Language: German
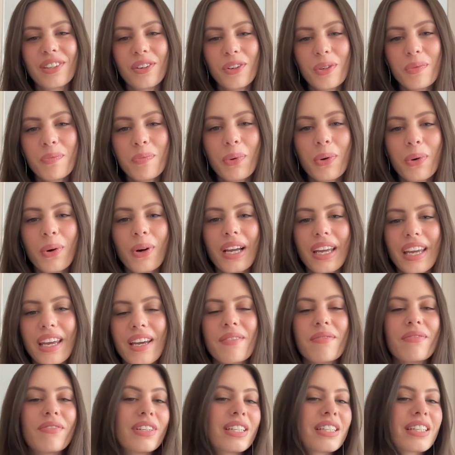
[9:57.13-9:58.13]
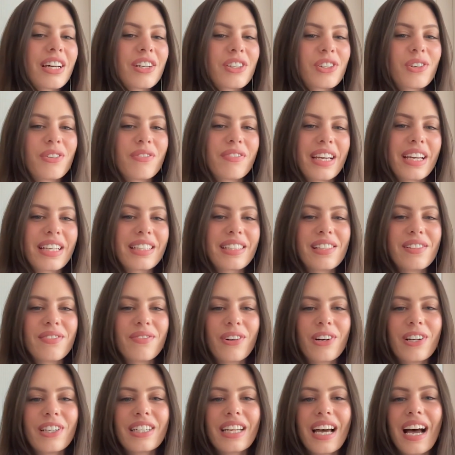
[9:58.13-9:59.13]
und Boré im Winter schon wechseln
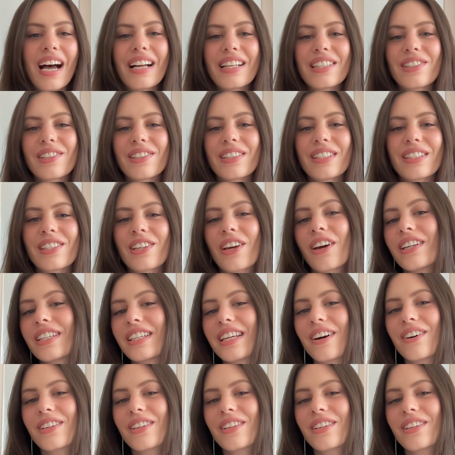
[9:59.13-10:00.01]
wollte. Also es könnte ja auch